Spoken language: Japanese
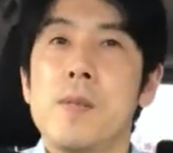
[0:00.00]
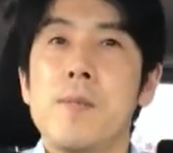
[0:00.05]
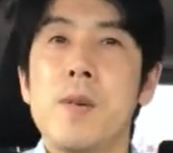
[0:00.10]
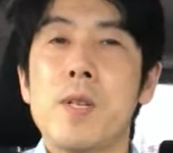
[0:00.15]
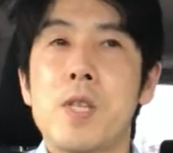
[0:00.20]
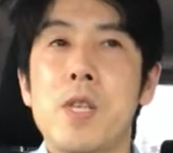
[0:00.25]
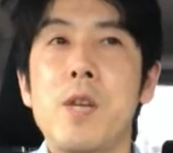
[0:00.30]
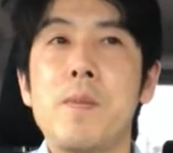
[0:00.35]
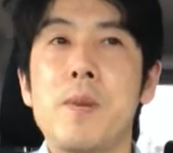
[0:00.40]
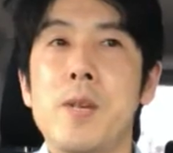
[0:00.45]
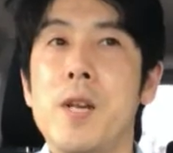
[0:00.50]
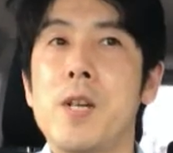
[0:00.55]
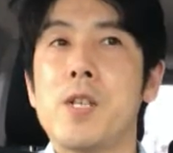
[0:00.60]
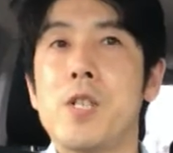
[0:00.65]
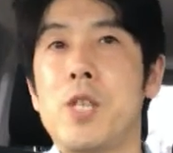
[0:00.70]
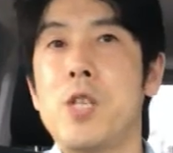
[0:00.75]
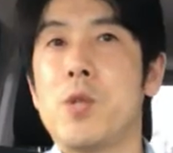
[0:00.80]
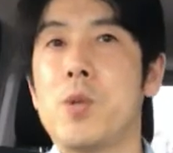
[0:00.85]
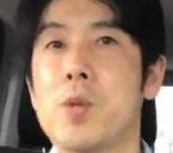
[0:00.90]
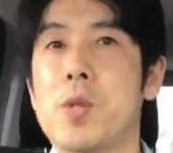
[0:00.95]
まあ、整備が
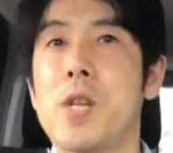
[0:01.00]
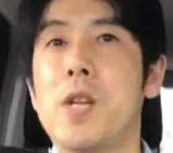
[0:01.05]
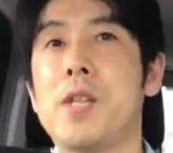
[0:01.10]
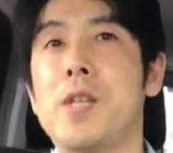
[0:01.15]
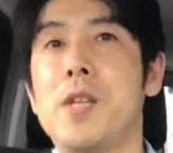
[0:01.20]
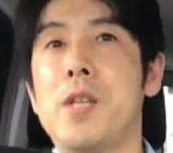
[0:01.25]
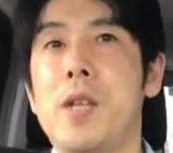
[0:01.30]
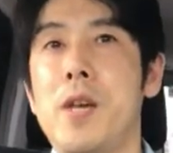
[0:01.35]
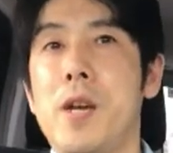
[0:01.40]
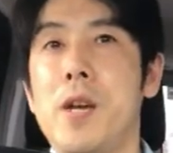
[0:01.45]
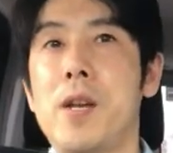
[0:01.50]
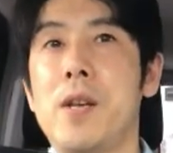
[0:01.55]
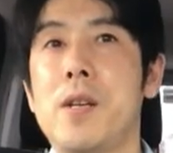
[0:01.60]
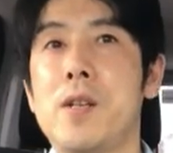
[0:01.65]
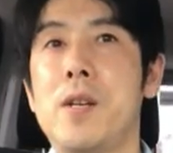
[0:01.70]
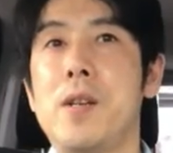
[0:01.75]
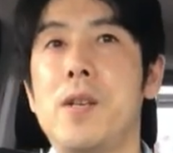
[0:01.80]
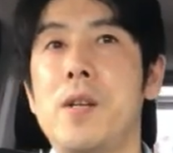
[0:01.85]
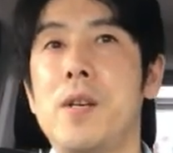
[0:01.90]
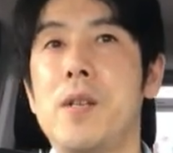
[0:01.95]
きちっとされてて、えー、
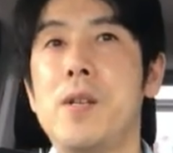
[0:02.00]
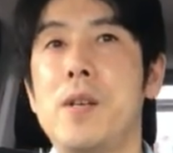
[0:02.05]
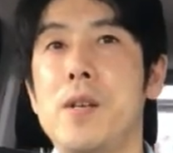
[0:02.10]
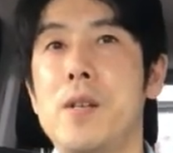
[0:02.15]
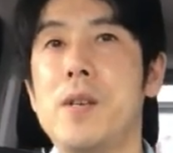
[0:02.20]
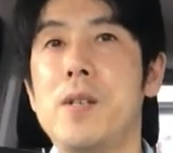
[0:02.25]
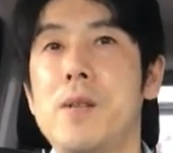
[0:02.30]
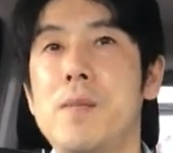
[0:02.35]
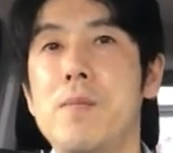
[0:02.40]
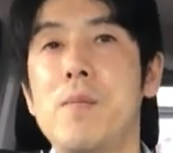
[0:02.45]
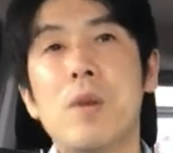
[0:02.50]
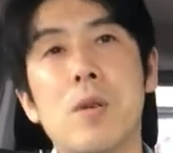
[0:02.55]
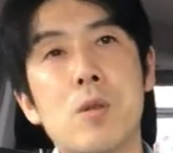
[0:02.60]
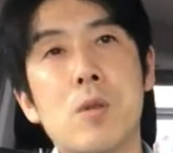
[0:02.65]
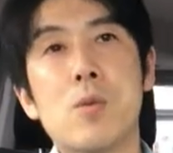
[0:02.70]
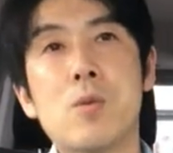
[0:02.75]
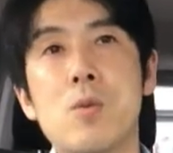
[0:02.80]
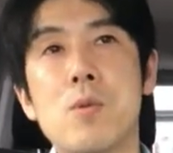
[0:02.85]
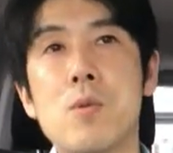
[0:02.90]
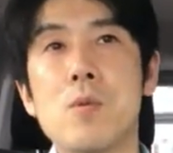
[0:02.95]
ま
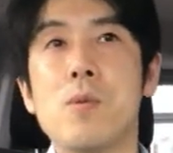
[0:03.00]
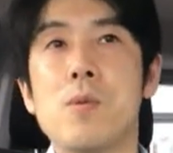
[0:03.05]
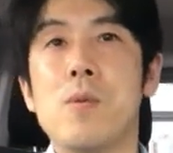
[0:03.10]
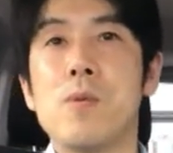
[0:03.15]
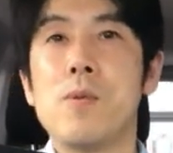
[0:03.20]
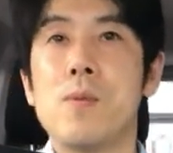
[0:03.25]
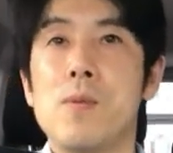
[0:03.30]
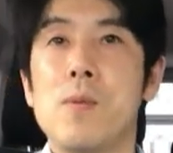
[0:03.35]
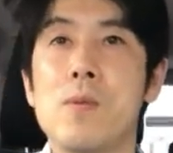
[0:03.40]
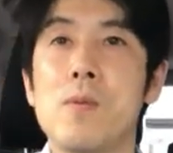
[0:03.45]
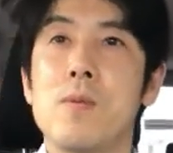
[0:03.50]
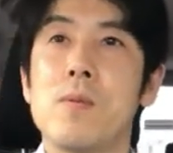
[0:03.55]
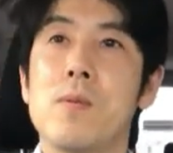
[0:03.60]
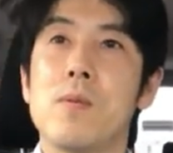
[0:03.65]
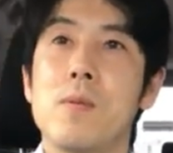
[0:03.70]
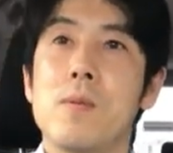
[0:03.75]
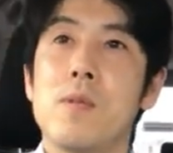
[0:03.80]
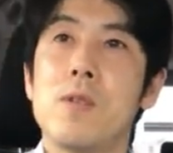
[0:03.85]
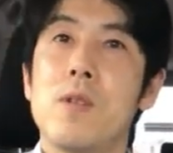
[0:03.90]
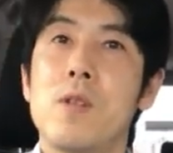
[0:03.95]
あ、その
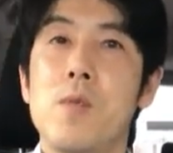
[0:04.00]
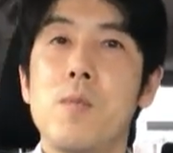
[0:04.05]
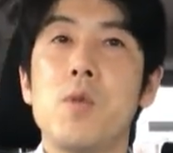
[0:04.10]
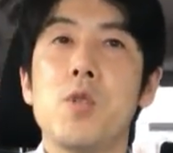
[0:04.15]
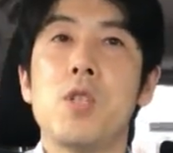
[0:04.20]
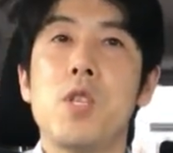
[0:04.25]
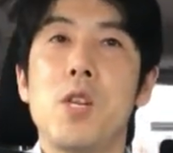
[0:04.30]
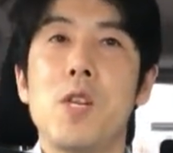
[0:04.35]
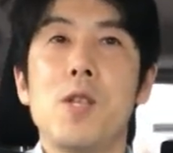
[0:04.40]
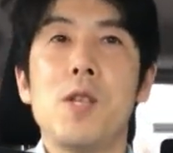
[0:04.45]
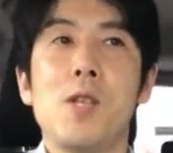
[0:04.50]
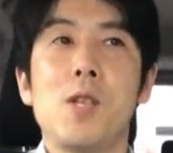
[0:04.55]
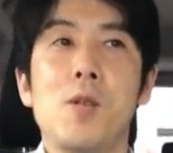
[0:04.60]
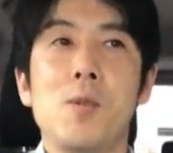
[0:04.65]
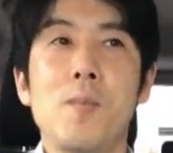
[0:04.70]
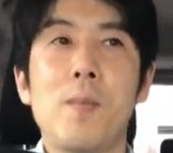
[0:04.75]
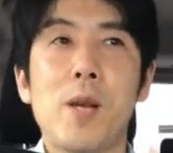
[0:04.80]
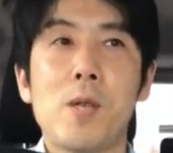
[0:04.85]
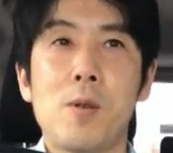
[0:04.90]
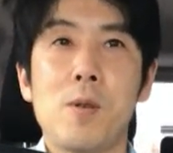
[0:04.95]
気持ちいい
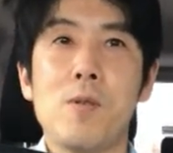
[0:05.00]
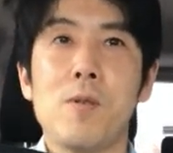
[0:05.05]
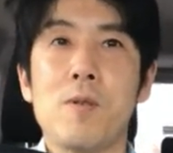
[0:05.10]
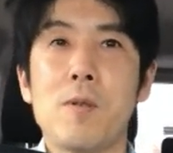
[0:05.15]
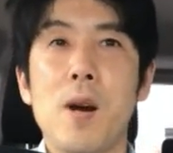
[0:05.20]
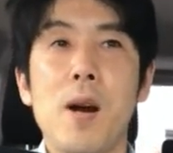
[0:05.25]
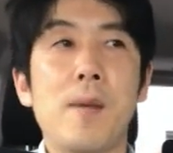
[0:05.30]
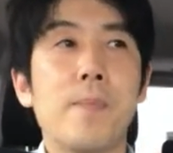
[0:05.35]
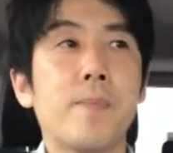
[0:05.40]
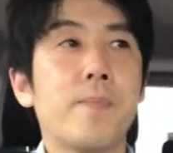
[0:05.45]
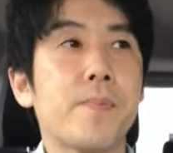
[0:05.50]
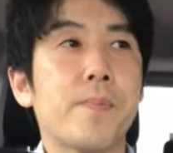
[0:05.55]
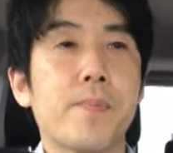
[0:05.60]
場というのか